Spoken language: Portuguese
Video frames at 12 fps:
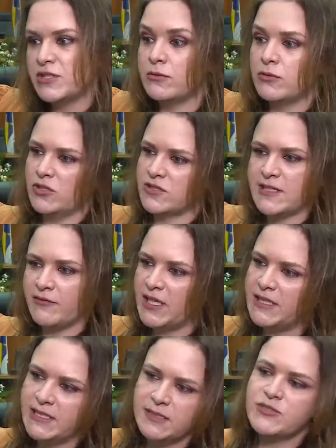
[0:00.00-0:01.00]
nós
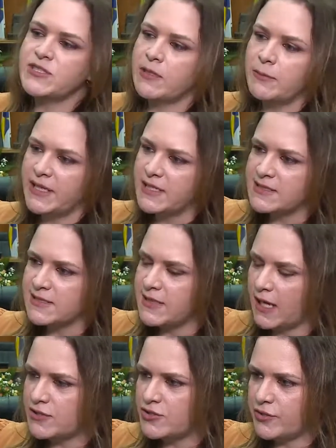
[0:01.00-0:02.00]
avaliamos também as
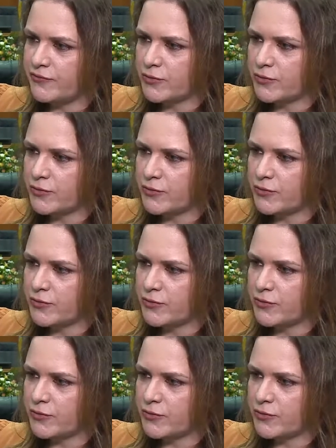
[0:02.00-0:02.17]
cidades de